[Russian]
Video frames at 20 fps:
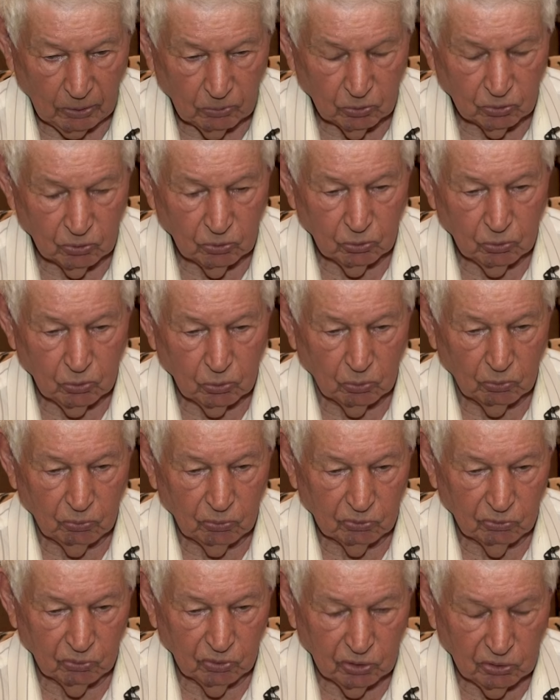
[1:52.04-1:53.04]

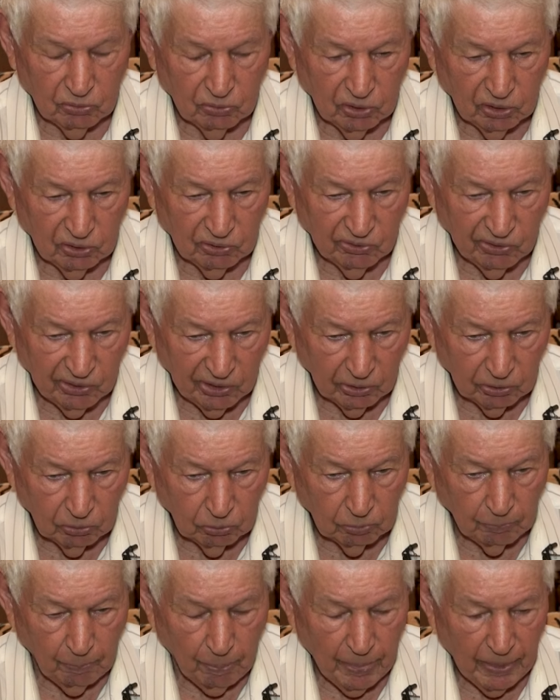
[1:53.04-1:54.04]
Кузнецов вызвал и
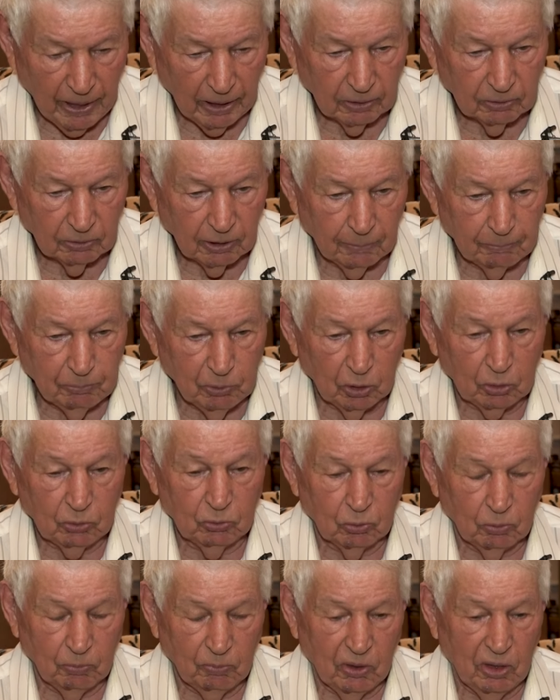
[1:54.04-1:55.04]
говорит,
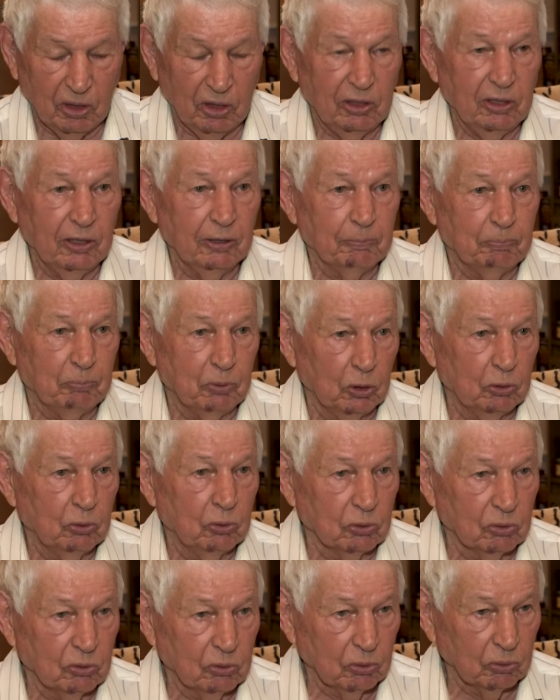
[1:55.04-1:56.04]
объект номер один –
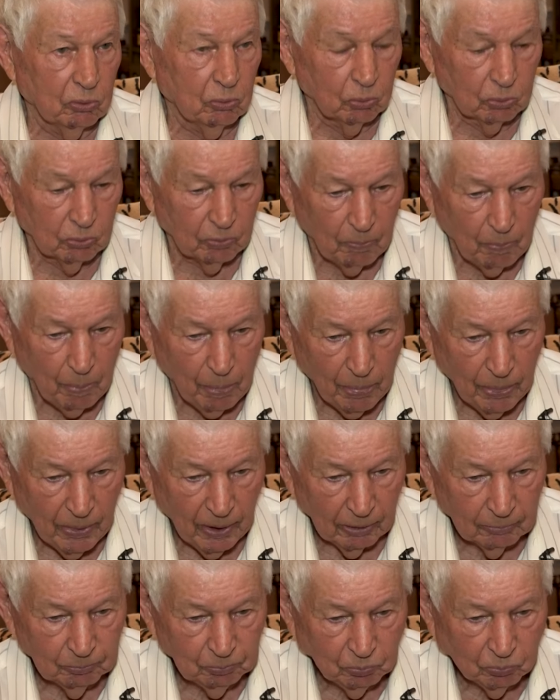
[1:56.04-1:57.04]
Петинститут.
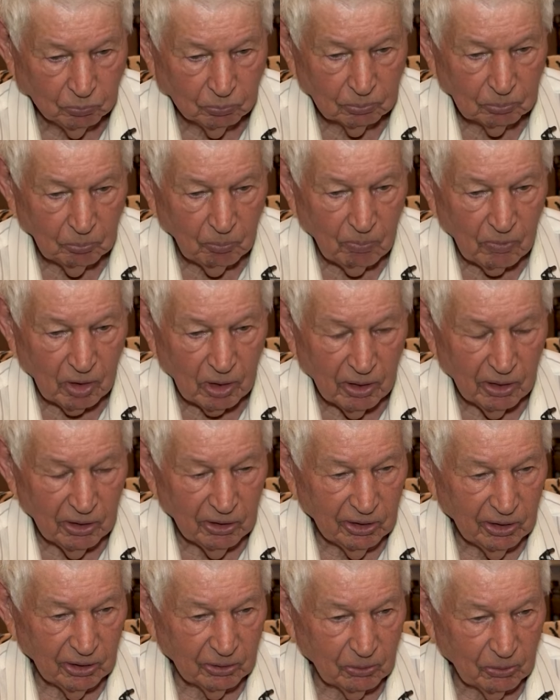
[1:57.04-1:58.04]

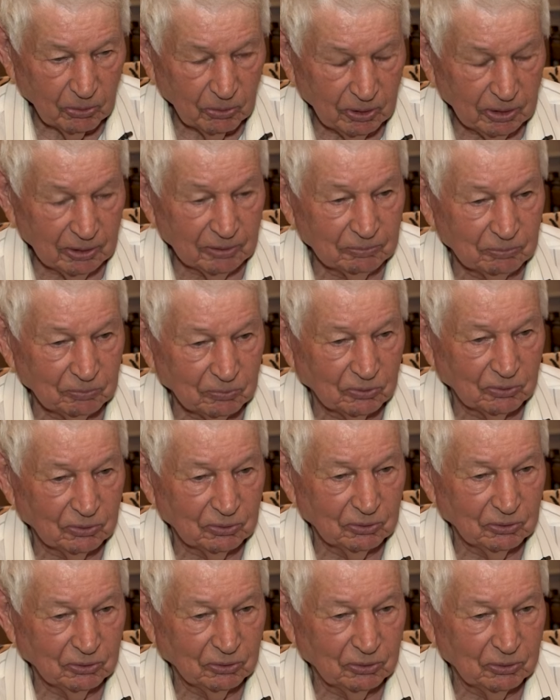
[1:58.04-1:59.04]
Я говорю,
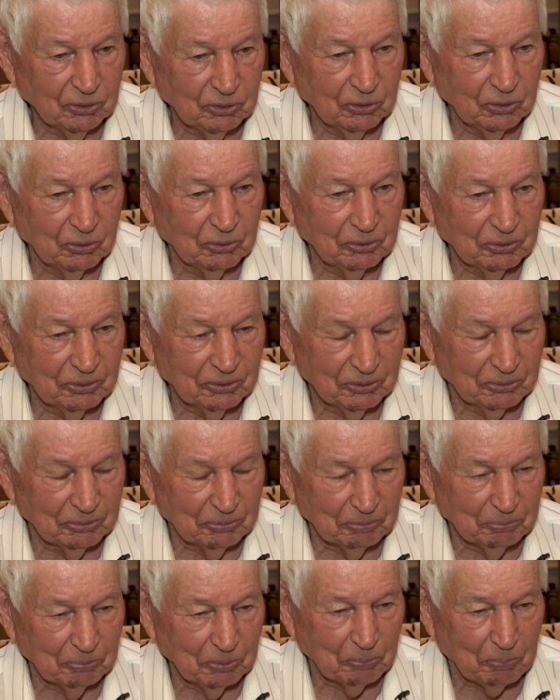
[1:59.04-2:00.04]
и
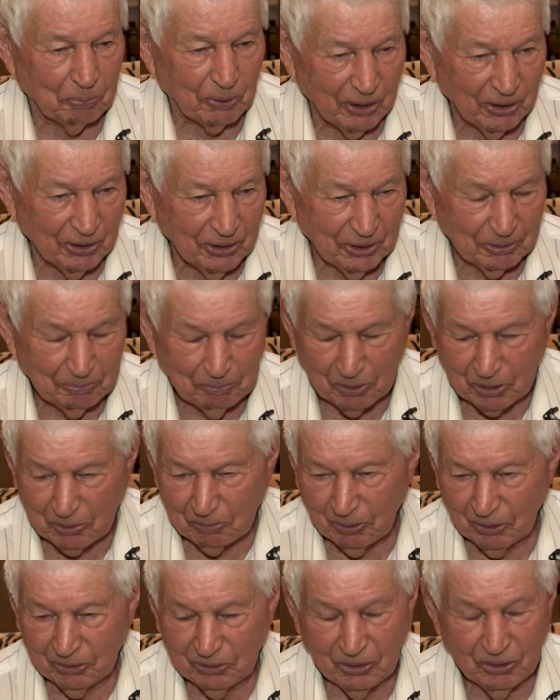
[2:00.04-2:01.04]
проект
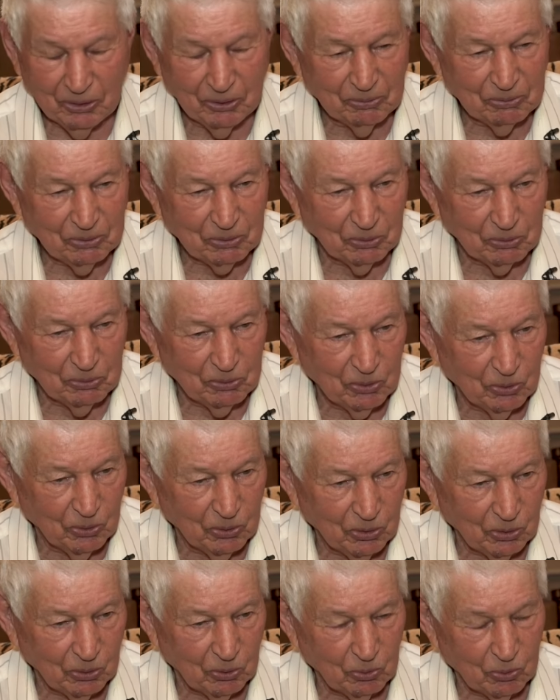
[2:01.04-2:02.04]
посмотрел, все,
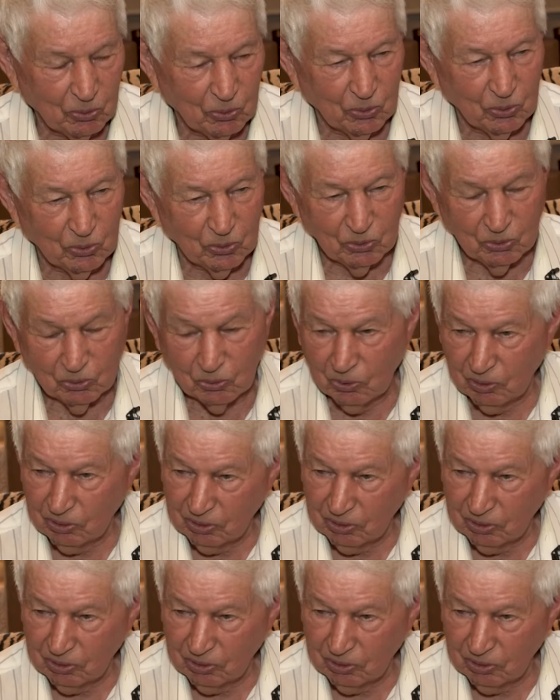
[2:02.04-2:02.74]
все. Я говорю, о, ну